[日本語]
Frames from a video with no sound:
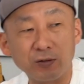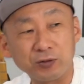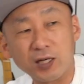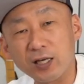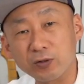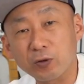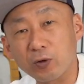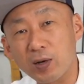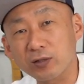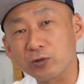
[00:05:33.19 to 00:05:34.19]
暗いとこ
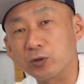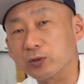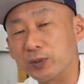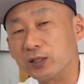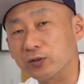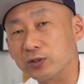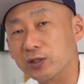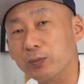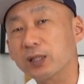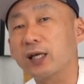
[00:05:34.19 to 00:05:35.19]
ろは黒潰れする
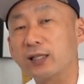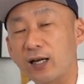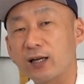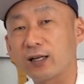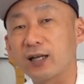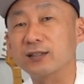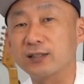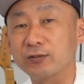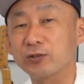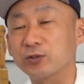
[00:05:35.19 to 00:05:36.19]
しみたいな感
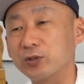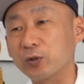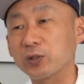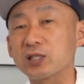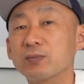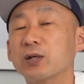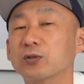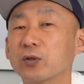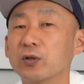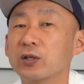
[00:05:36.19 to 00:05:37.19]
じ、普通に撮ってしま
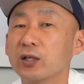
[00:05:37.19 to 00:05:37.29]
うと。